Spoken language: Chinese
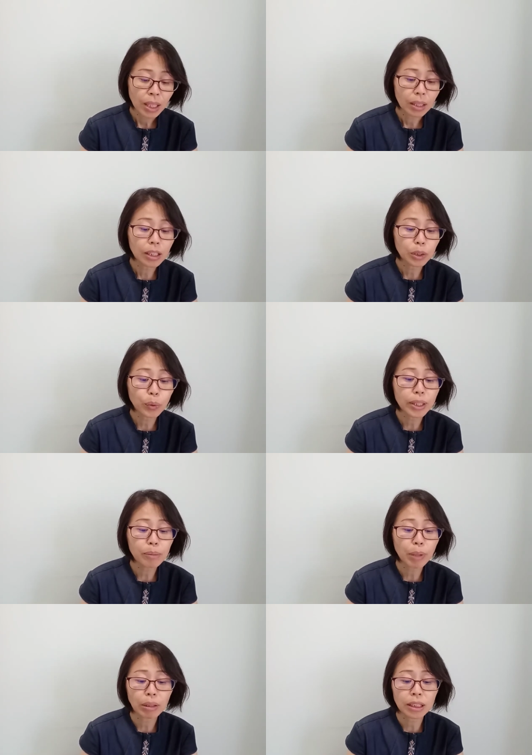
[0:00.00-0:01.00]
而李多
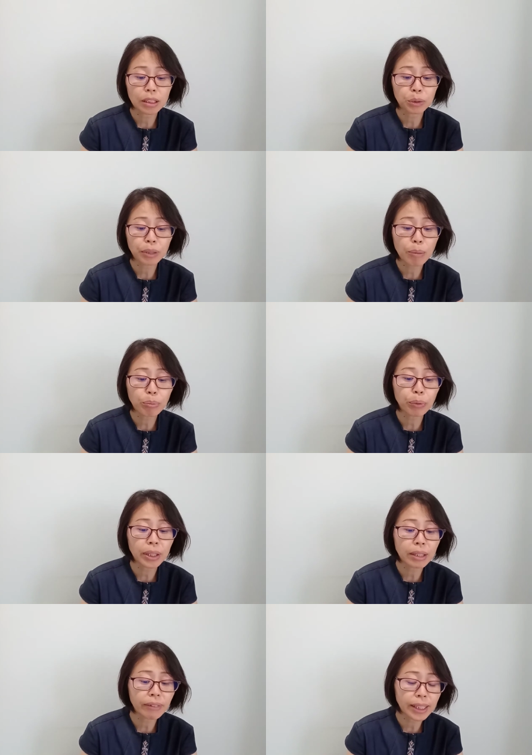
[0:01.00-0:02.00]
英表示，虽然不
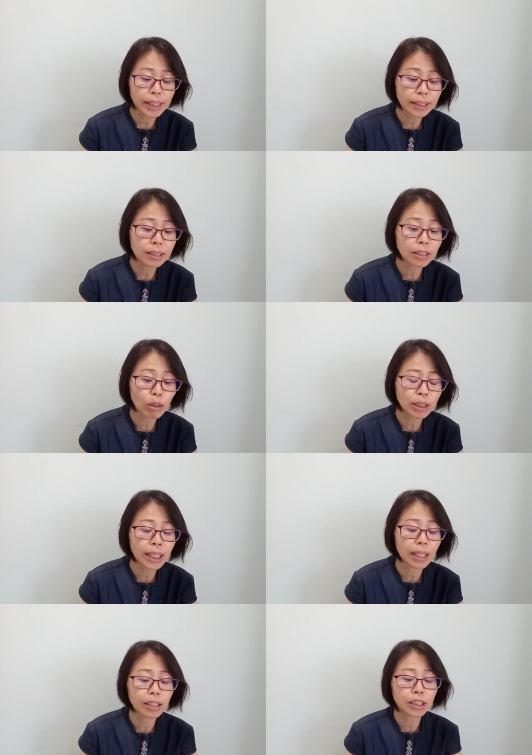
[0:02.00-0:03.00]
会因为一次道
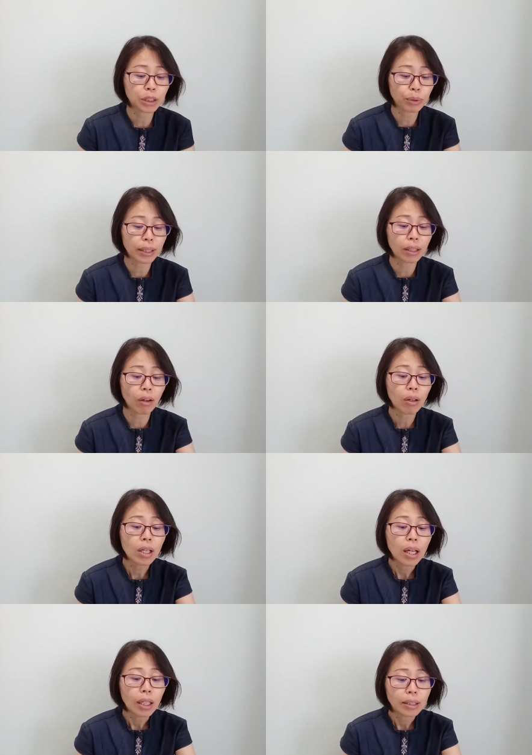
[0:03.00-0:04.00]
歉而洗刷掉，
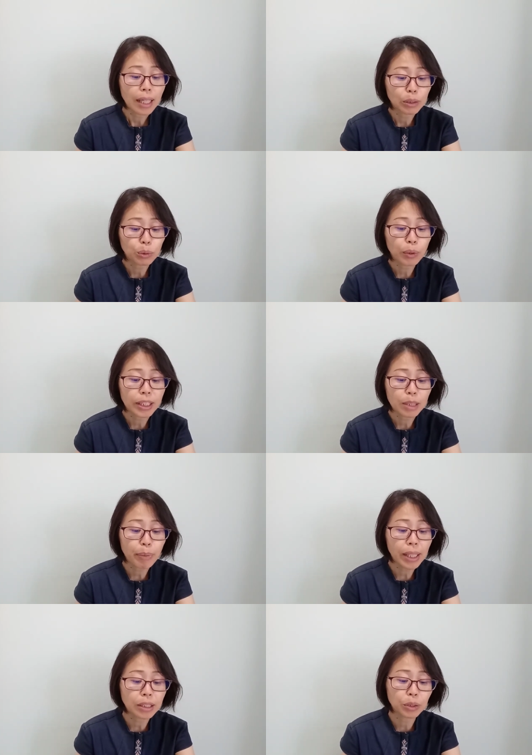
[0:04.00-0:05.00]
但如果一
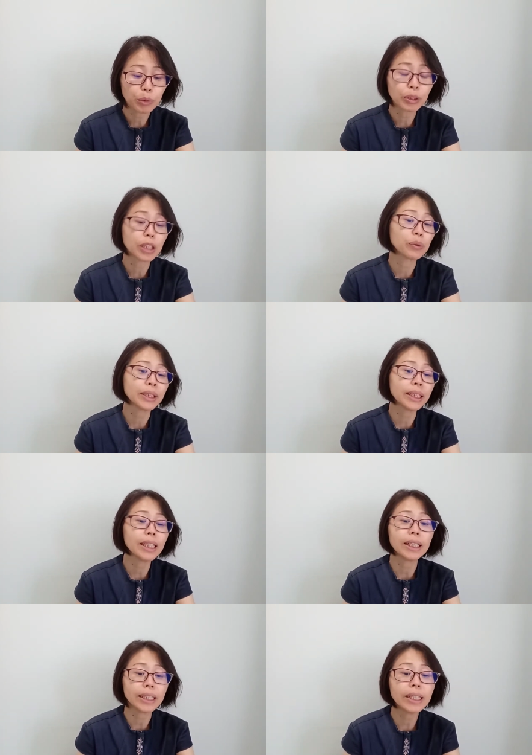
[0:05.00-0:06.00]
辈子都有这种
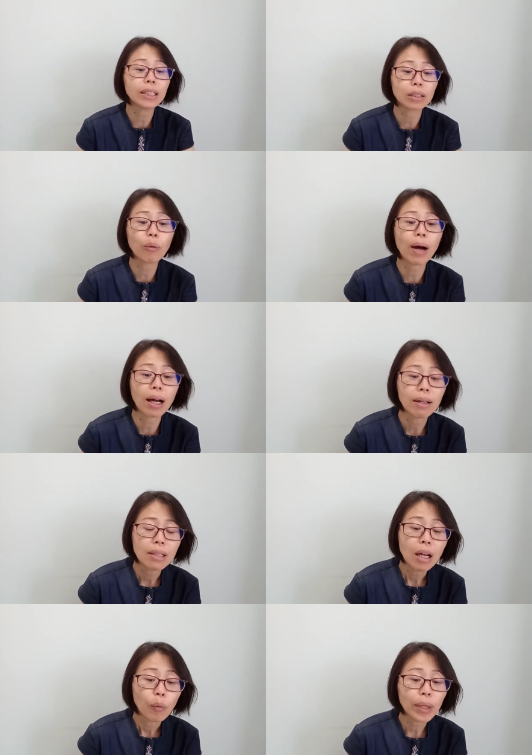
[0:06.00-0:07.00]
心理阴影的话，
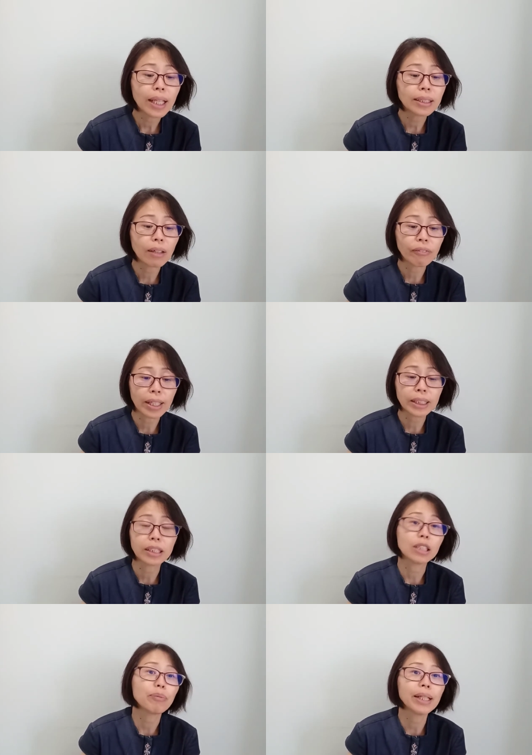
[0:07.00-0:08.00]
我也想反
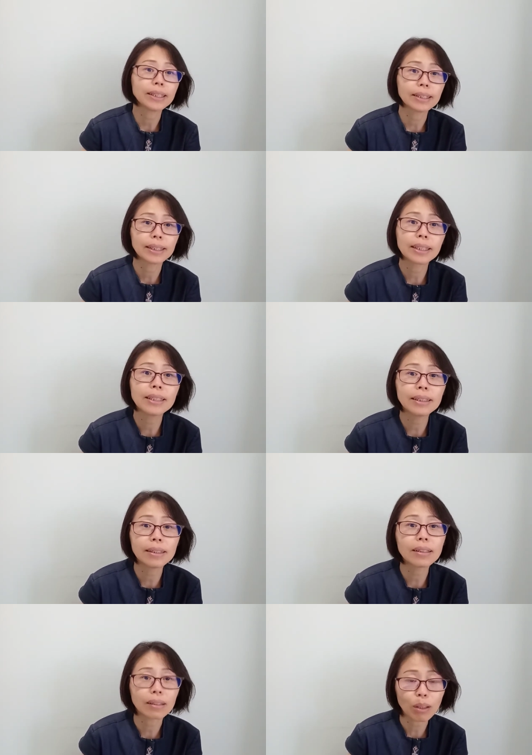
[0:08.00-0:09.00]
省一辈子，真
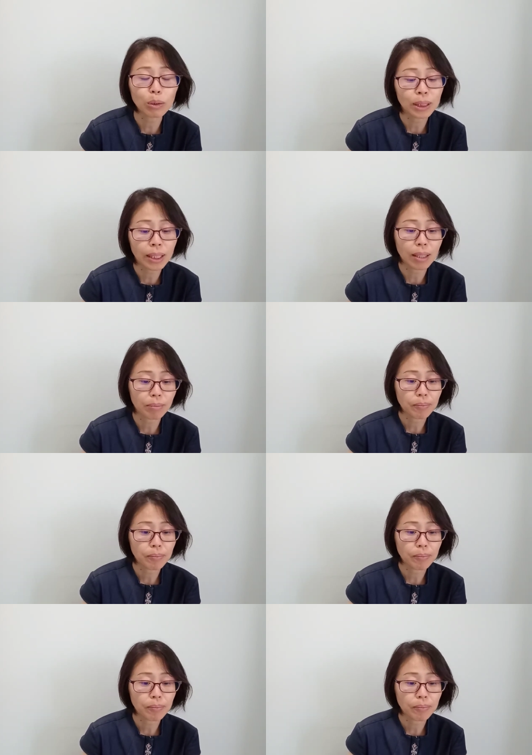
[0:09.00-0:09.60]
心的道歉。